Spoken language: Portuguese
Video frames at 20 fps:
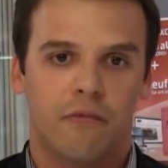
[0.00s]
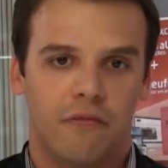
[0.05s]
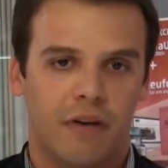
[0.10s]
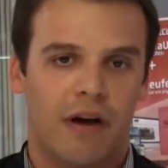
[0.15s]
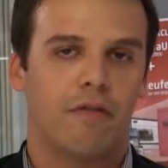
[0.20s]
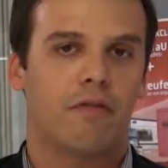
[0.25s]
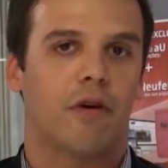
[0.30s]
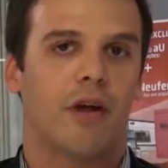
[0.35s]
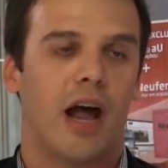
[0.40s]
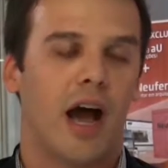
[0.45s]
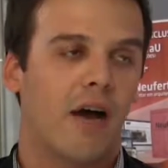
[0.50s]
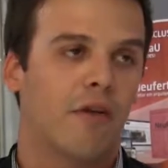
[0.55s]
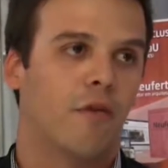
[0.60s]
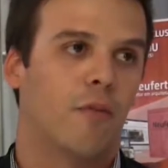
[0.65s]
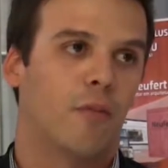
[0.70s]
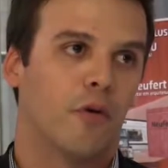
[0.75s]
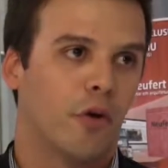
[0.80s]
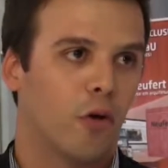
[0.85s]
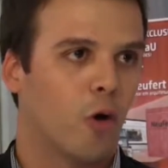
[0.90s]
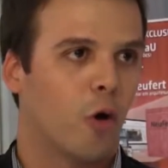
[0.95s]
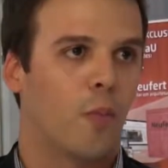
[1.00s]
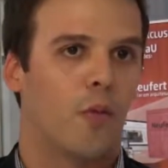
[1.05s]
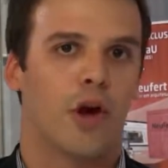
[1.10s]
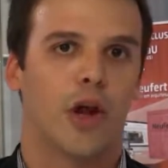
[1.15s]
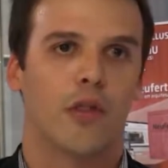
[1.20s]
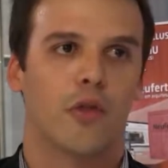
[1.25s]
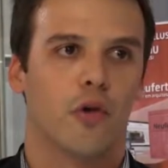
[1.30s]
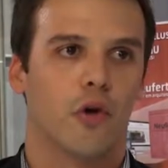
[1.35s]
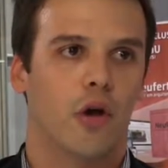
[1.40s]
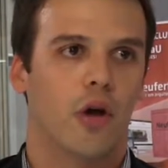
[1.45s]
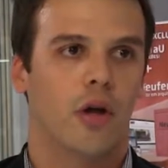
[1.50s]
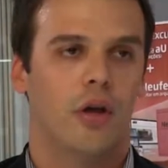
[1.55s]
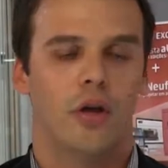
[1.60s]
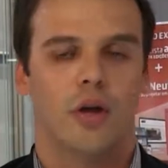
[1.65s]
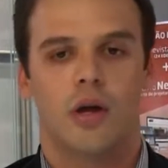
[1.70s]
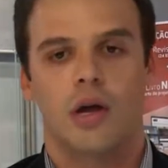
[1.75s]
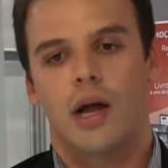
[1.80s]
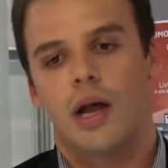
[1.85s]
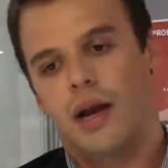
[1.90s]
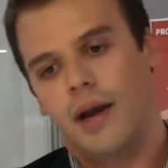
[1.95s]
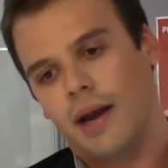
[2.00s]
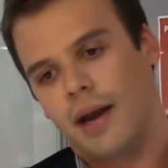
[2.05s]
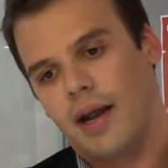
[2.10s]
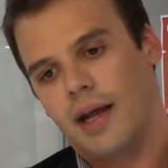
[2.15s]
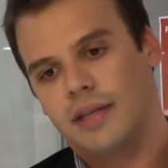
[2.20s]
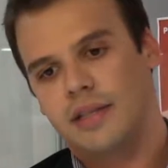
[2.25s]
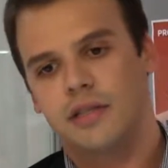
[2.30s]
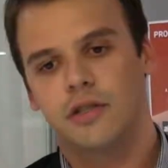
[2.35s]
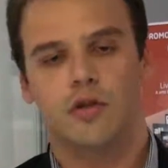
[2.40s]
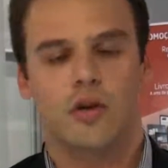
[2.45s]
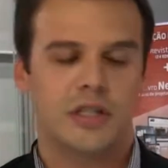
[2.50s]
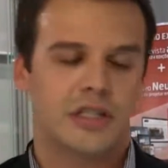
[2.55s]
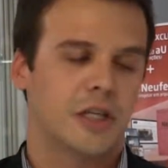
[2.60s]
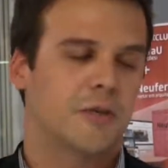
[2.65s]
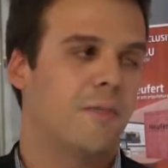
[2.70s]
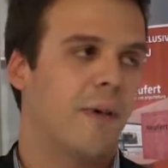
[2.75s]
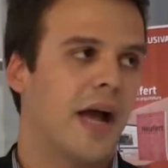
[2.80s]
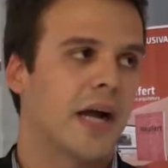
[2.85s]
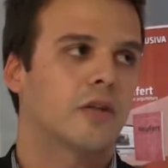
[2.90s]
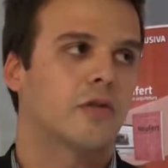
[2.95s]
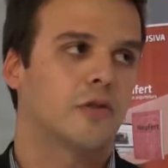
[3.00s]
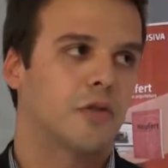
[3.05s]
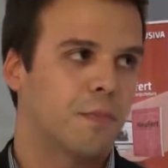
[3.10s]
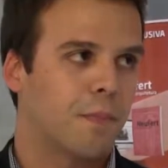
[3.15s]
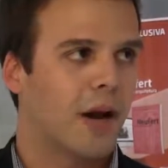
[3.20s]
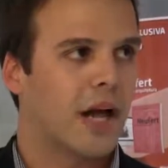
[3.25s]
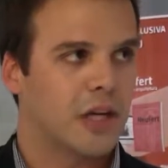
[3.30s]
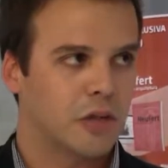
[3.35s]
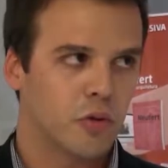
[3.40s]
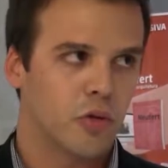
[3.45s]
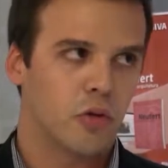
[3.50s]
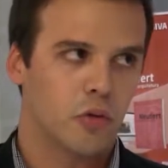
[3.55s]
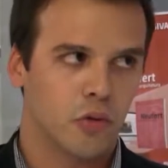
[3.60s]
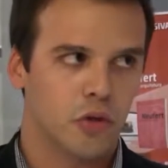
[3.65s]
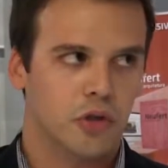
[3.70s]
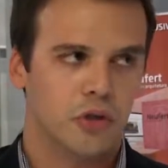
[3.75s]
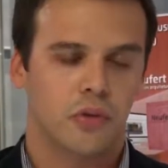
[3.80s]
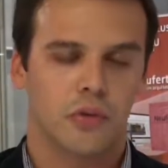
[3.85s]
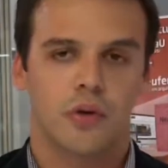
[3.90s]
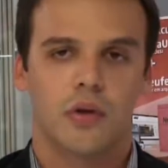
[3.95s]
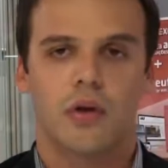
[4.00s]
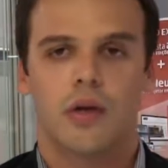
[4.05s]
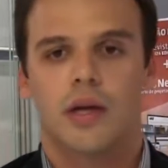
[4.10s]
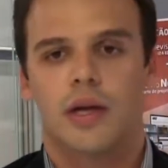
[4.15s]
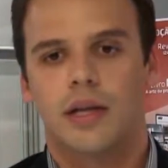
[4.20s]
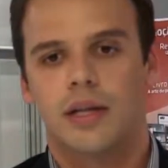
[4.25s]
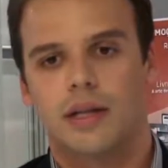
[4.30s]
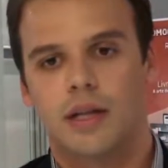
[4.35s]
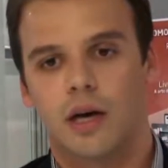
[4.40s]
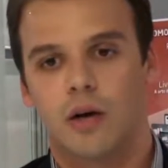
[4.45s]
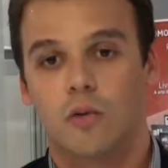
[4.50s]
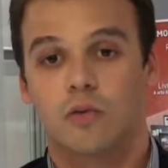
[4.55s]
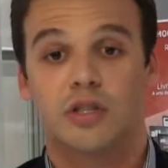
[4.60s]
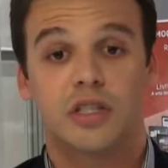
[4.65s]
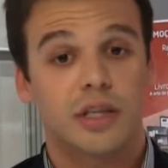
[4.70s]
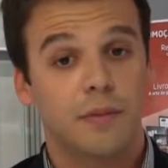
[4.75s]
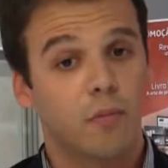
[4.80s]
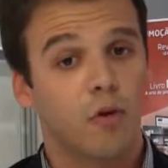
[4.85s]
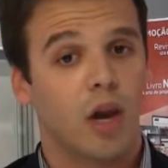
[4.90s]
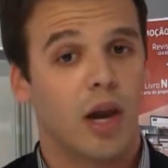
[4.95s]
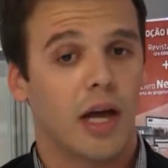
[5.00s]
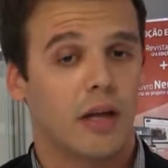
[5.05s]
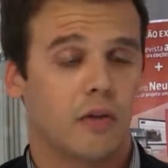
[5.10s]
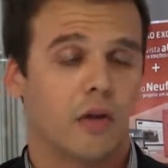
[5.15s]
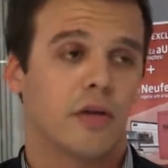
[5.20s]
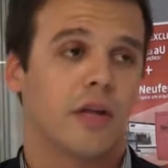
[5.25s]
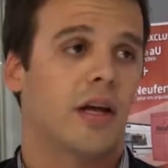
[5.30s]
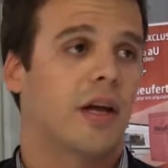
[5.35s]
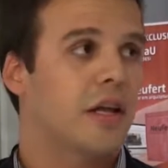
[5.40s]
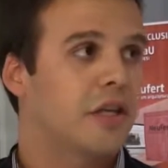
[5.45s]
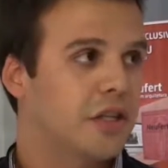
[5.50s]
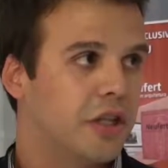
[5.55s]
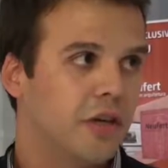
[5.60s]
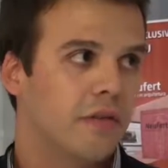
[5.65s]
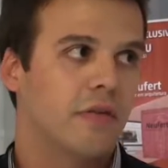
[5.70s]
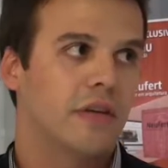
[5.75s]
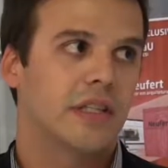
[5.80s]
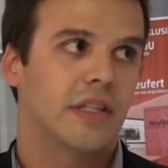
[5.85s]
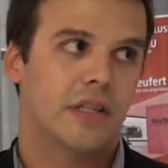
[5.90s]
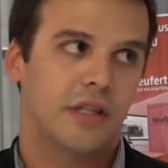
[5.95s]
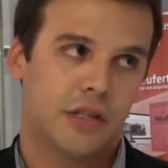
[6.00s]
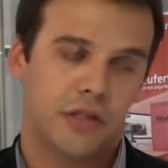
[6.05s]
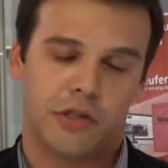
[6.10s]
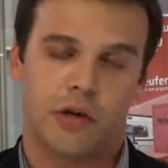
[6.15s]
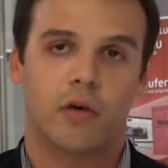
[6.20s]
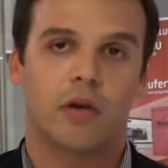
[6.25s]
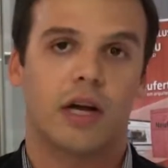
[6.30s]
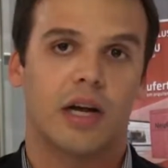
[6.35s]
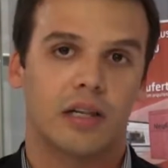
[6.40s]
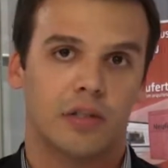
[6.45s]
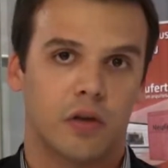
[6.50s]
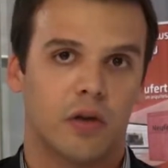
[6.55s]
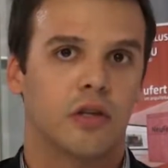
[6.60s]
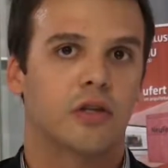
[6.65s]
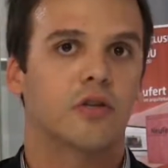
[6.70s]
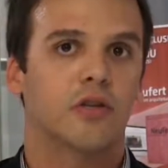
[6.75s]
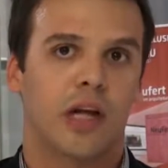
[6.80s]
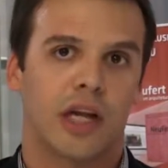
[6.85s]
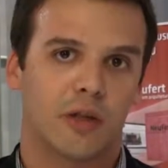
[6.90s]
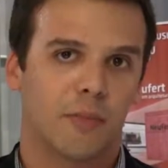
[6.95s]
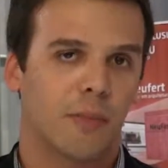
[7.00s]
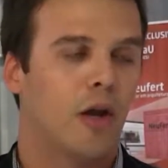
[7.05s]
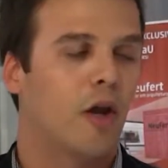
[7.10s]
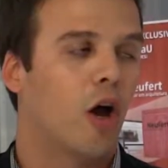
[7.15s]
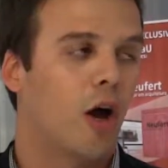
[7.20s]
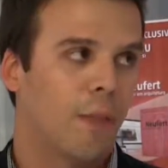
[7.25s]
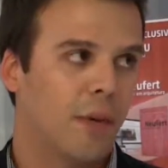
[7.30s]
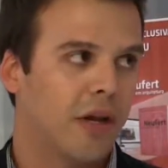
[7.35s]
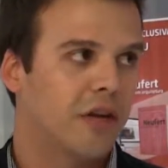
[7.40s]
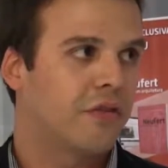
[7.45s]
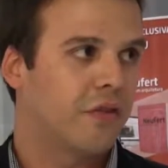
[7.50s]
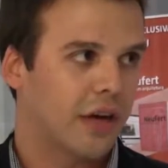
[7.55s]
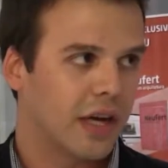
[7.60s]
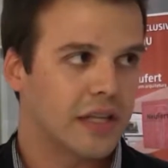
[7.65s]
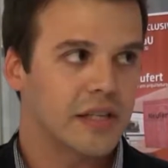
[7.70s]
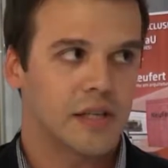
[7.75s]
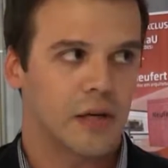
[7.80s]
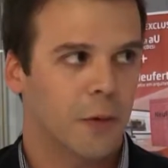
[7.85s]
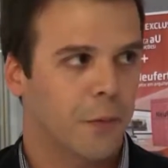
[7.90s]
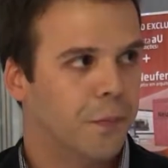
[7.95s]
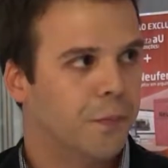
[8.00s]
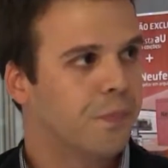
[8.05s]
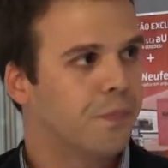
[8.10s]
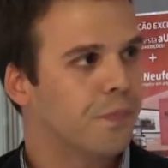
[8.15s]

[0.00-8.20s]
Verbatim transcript: favorável para o incorporador nesses dois aspectos, prazo e custo. Então, simulando alternativas, a gente alcança um resultado melhor para a edificação.